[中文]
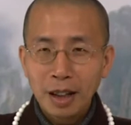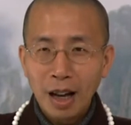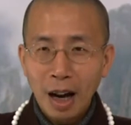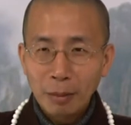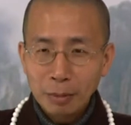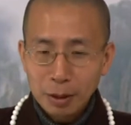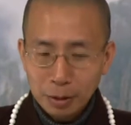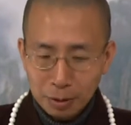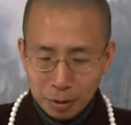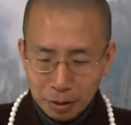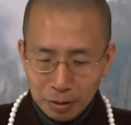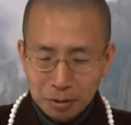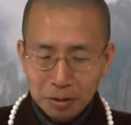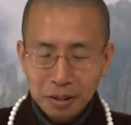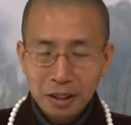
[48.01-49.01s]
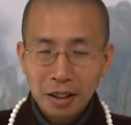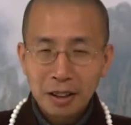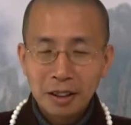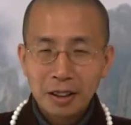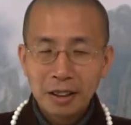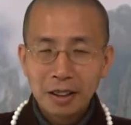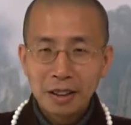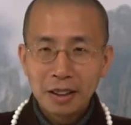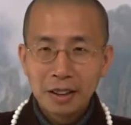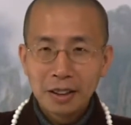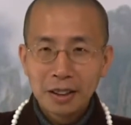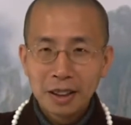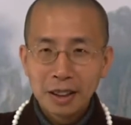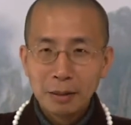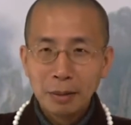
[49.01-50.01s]
阿弥陀佛的
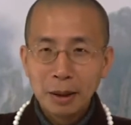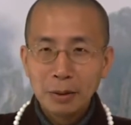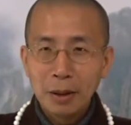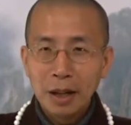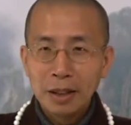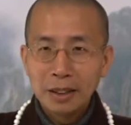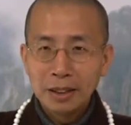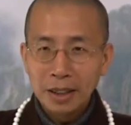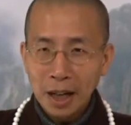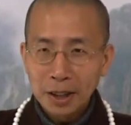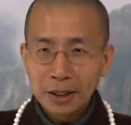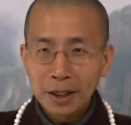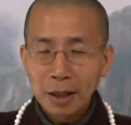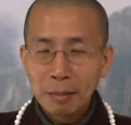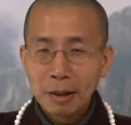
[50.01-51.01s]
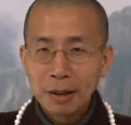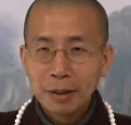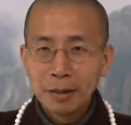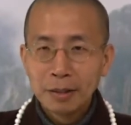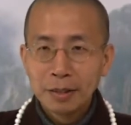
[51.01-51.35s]
慈悲愿力加持他们